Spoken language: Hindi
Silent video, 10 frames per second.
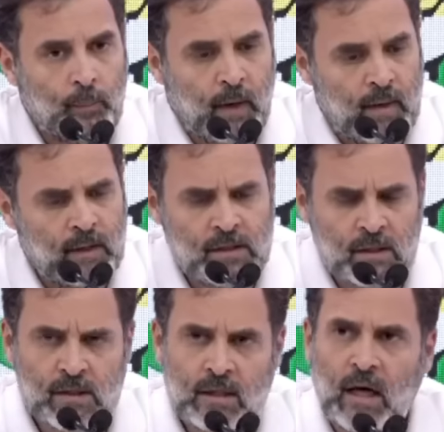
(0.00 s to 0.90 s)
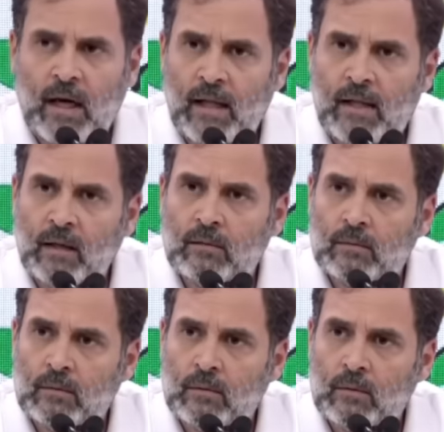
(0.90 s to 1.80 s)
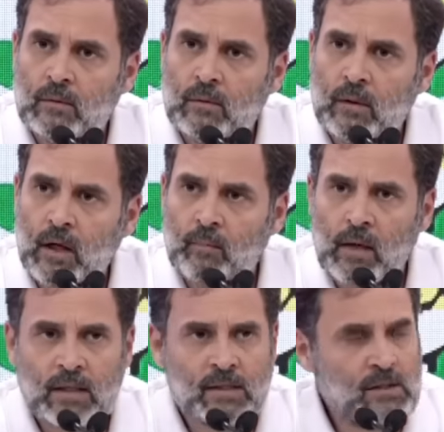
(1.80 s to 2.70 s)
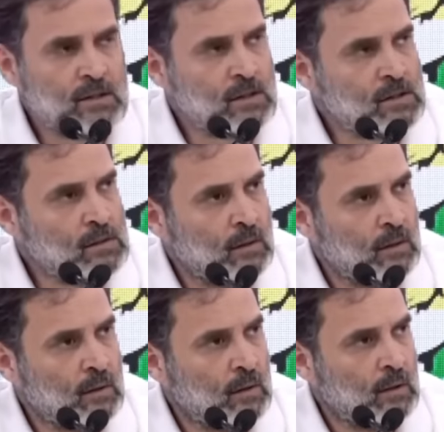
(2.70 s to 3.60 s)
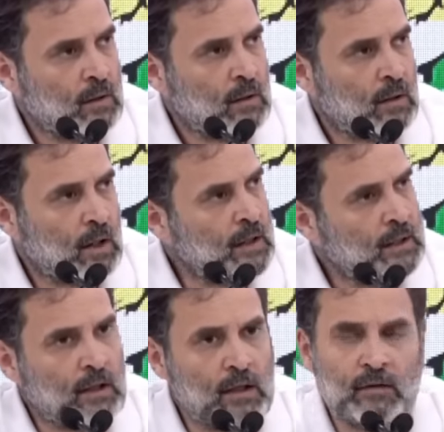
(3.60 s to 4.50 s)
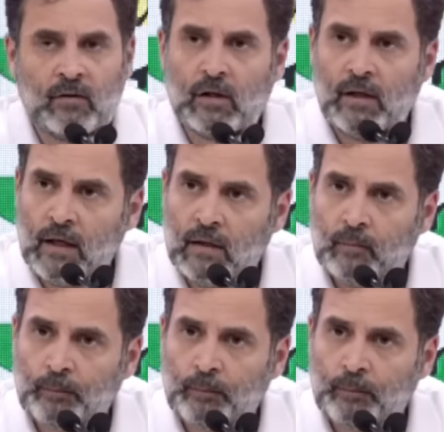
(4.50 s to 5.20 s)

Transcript: प्राइम मिनिस्टर सीधा कह दें कि हम कास्ट सेंसस का डेटा रिलीज कर देंगे